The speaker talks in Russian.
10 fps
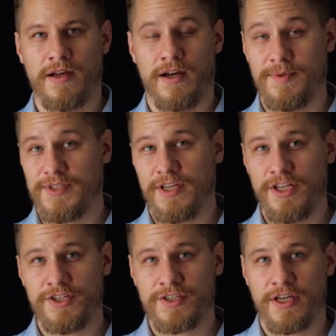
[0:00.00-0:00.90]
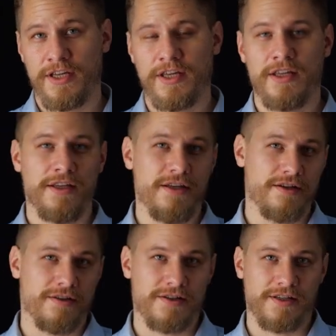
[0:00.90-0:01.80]
Об исторической
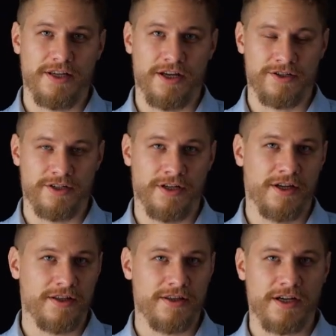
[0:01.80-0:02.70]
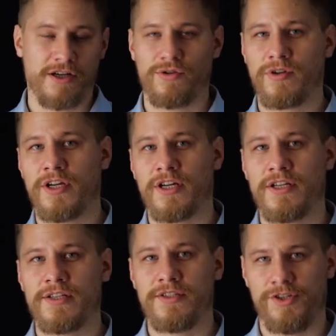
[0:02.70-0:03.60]
и настоящей. Та, которая
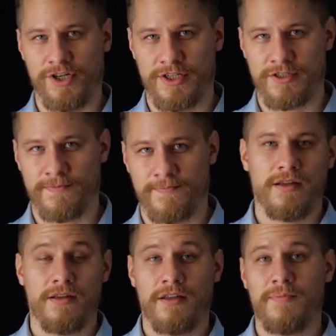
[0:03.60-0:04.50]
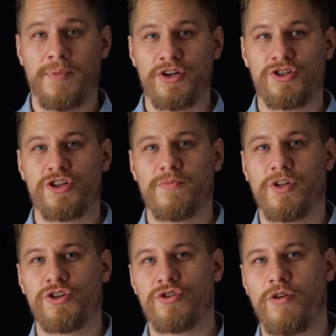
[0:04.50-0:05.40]
сейчас. И прежде чем
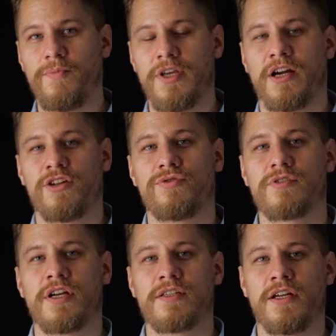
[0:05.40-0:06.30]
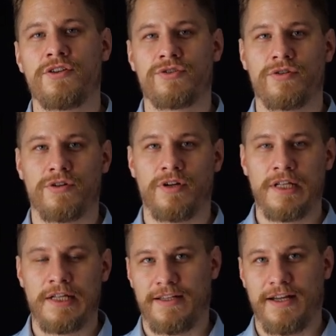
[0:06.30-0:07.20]
начнем, я хочу сказать, что
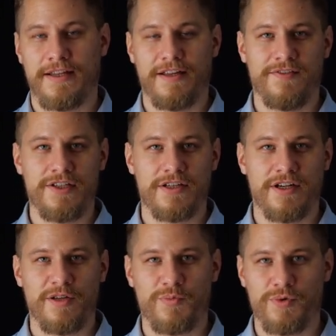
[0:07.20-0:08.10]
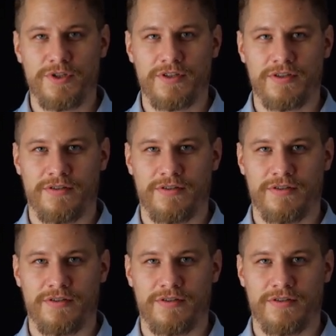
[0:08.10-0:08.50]
данное видео не будет